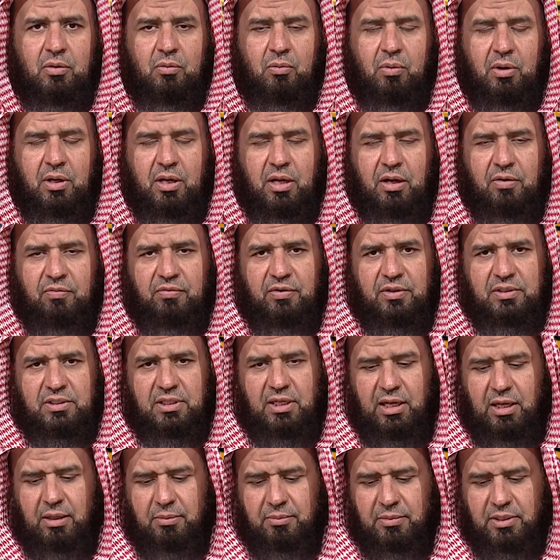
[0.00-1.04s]
وكافة
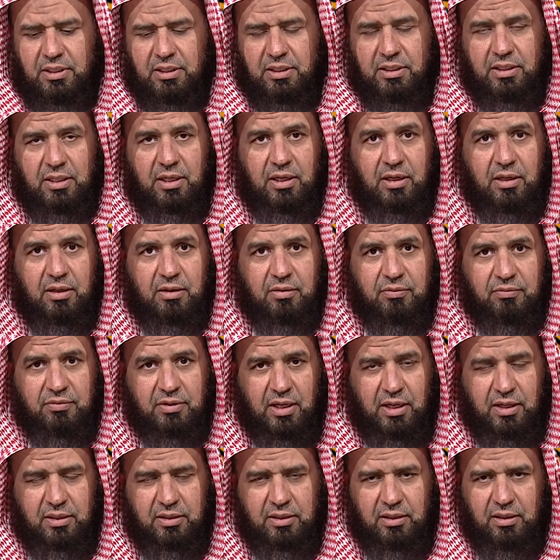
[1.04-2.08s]
العاملين في
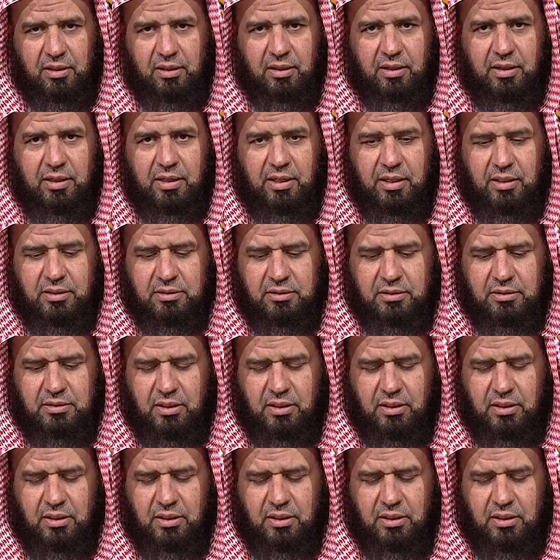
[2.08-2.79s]
هذه القناة